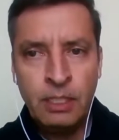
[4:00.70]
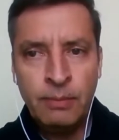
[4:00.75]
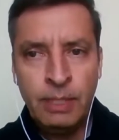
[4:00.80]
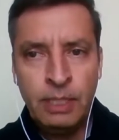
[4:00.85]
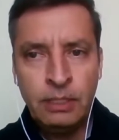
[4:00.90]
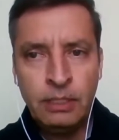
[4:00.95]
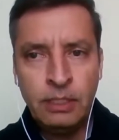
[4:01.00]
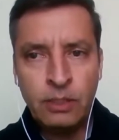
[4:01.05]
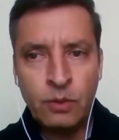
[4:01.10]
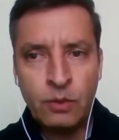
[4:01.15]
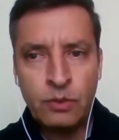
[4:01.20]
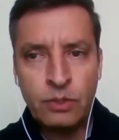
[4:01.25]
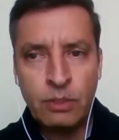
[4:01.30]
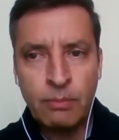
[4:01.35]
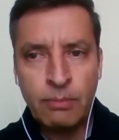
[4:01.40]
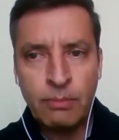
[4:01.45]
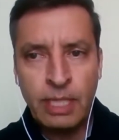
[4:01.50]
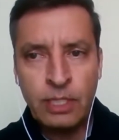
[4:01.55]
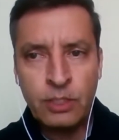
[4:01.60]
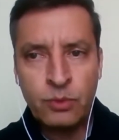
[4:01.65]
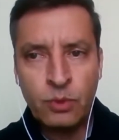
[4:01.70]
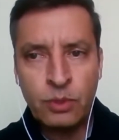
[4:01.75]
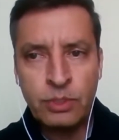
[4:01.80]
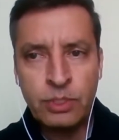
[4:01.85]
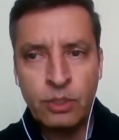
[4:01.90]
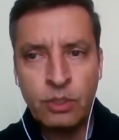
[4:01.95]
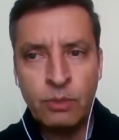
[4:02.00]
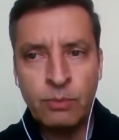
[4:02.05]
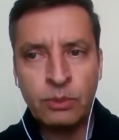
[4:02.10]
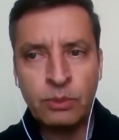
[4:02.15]
y 22 de marzo,
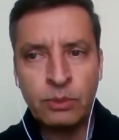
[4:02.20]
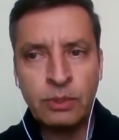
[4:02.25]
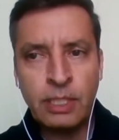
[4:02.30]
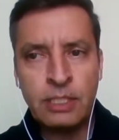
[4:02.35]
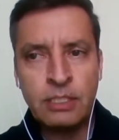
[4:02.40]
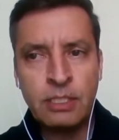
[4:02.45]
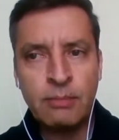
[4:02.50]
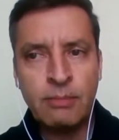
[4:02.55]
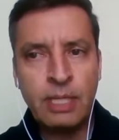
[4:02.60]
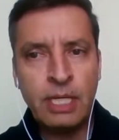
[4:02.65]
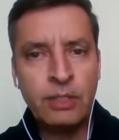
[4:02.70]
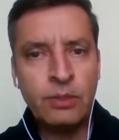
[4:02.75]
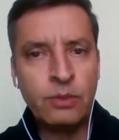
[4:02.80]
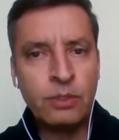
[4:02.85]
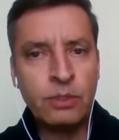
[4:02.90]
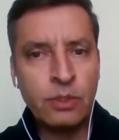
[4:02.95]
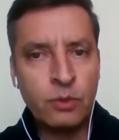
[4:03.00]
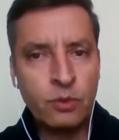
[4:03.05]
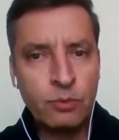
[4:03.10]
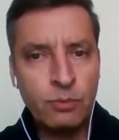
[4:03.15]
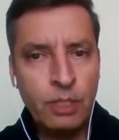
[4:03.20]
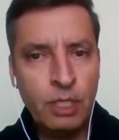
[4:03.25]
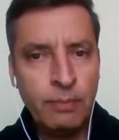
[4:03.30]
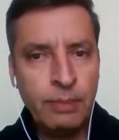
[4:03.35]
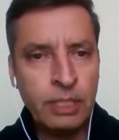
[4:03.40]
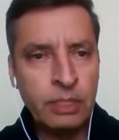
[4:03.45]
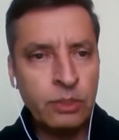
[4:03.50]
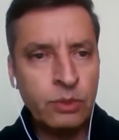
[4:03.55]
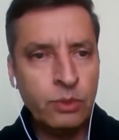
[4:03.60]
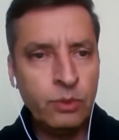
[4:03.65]
así como 3 de mayo de
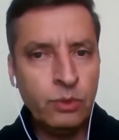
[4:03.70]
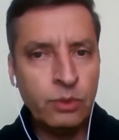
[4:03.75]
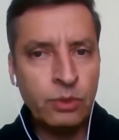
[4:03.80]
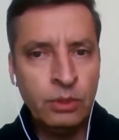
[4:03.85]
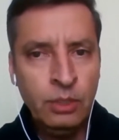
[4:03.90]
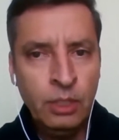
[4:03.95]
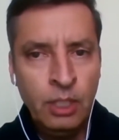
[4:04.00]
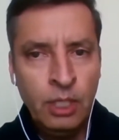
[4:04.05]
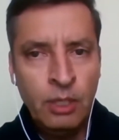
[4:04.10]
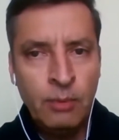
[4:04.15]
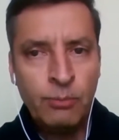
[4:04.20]
2021,